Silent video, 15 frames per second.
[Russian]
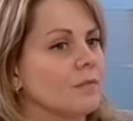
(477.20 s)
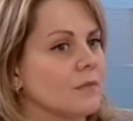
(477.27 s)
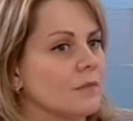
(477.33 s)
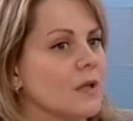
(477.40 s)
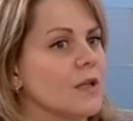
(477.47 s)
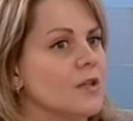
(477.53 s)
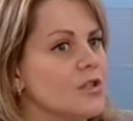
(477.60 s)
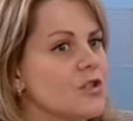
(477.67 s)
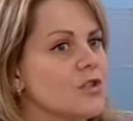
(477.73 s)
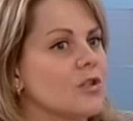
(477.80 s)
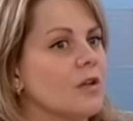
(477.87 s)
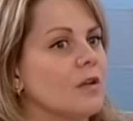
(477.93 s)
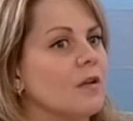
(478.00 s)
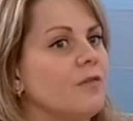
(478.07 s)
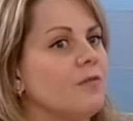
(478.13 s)

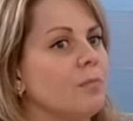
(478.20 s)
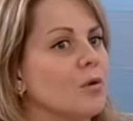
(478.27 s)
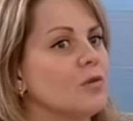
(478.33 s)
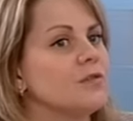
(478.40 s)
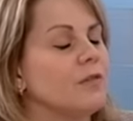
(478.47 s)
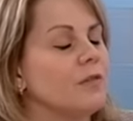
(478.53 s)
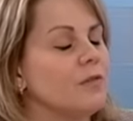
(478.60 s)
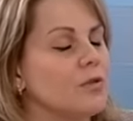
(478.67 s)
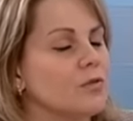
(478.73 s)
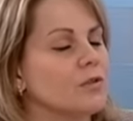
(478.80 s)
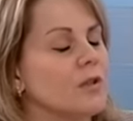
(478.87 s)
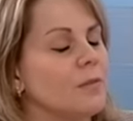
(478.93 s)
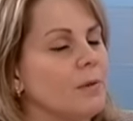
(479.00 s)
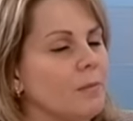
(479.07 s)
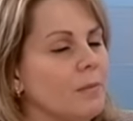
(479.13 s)
конечно,
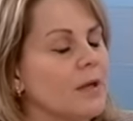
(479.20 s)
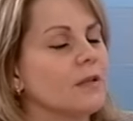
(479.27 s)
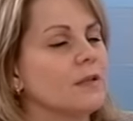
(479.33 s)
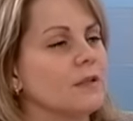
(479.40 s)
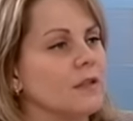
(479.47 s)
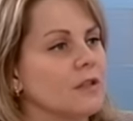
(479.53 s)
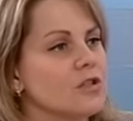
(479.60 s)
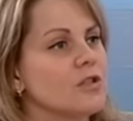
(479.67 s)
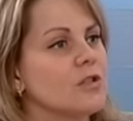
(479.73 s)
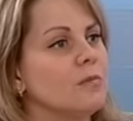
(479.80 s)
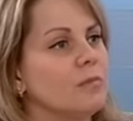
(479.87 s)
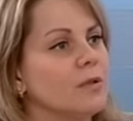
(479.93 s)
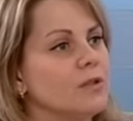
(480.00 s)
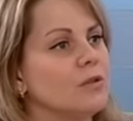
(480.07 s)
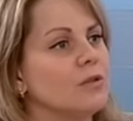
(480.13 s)
противовирусные препараты должны
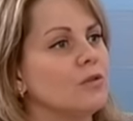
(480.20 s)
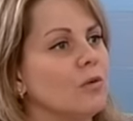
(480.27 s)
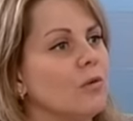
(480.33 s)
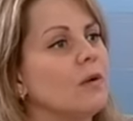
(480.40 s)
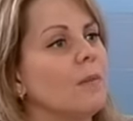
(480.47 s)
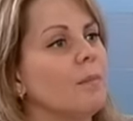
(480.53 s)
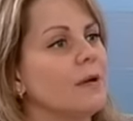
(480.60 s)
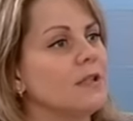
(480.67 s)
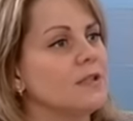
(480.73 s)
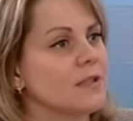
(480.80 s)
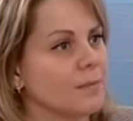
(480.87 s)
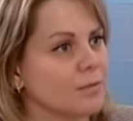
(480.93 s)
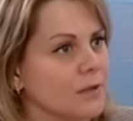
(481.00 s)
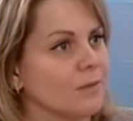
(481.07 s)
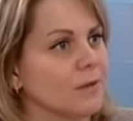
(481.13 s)
быть только по
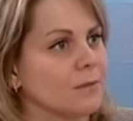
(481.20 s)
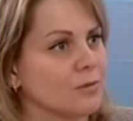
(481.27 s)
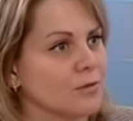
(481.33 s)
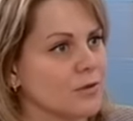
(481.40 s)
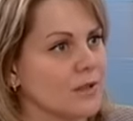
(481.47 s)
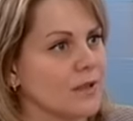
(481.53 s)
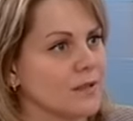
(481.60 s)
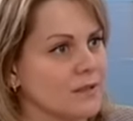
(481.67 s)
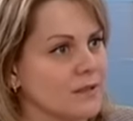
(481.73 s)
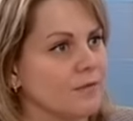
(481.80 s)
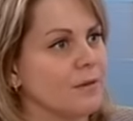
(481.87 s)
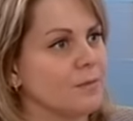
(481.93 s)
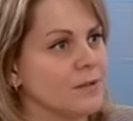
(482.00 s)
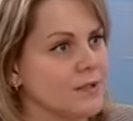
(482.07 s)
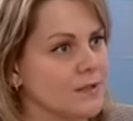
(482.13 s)
рецептам отпускаться в
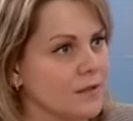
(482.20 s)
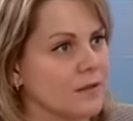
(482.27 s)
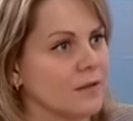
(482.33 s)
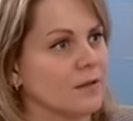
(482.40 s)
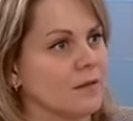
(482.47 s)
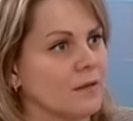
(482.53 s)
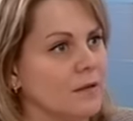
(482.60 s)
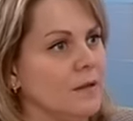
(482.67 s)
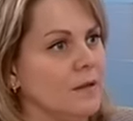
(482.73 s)
аптеках.